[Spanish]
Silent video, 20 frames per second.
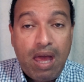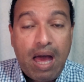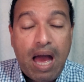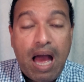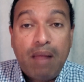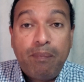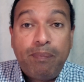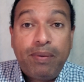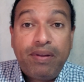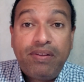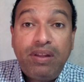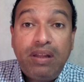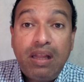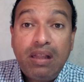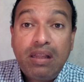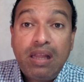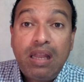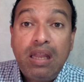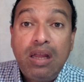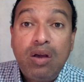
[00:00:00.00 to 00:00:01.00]
al
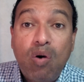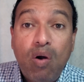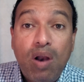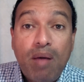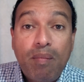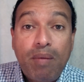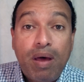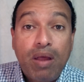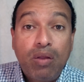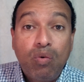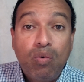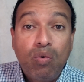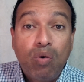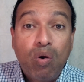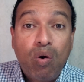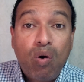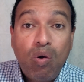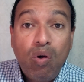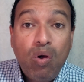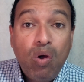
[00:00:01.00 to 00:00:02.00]
presidente Nicolás
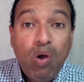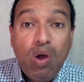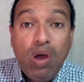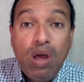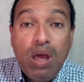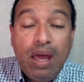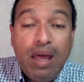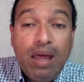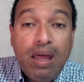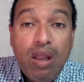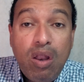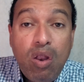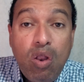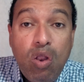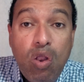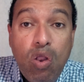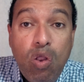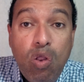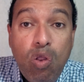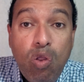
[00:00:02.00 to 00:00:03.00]
Maduro
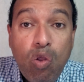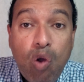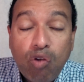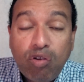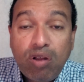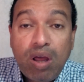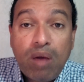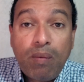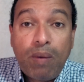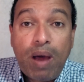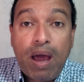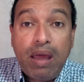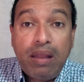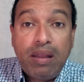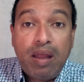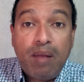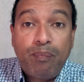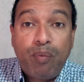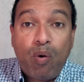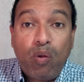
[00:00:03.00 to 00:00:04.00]
no se va a
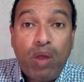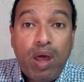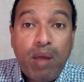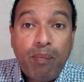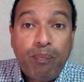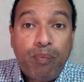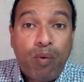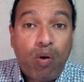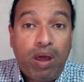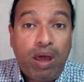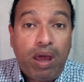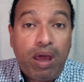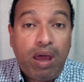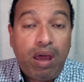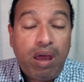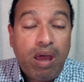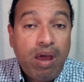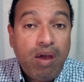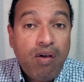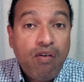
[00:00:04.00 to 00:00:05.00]
ir del poder
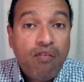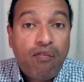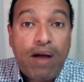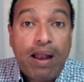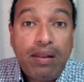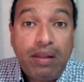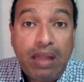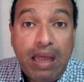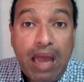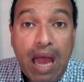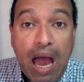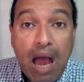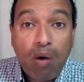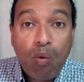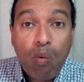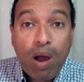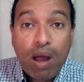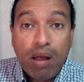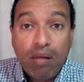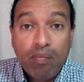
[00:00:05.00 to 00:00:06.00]
porque falte
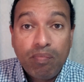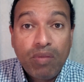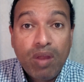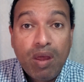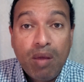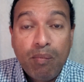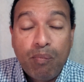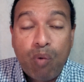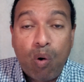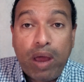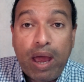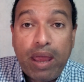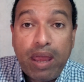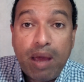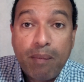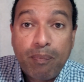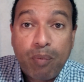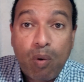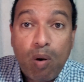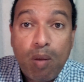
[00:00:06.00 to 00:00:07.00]
agua, porque
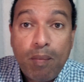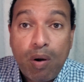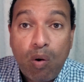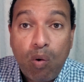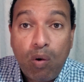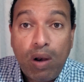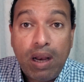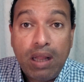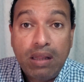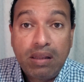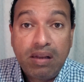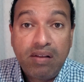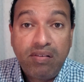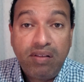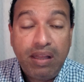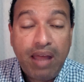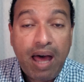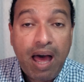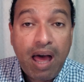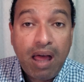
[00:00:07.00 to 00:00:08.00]
haya problemas con la
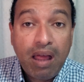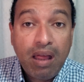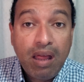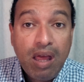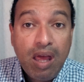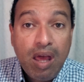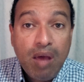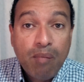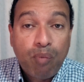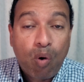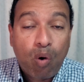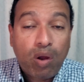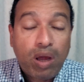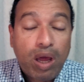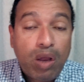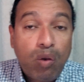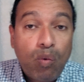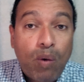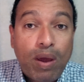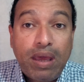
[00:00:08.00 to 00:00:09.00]
electricidad,
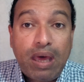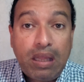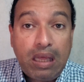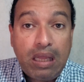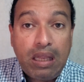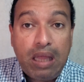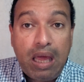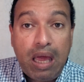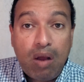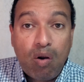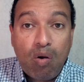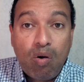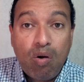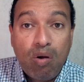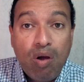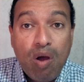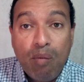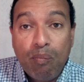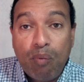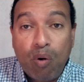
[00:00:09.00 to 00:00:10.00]
porque no haya dinero,
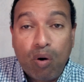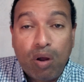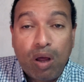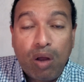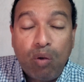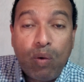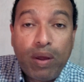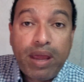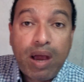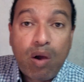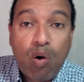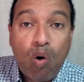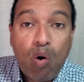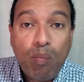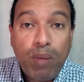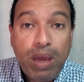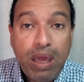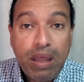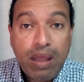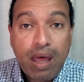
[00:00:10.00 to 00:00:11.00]
porque no haya
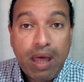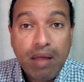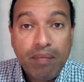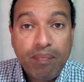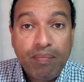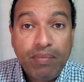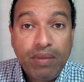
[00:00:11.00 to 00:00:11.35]
comida.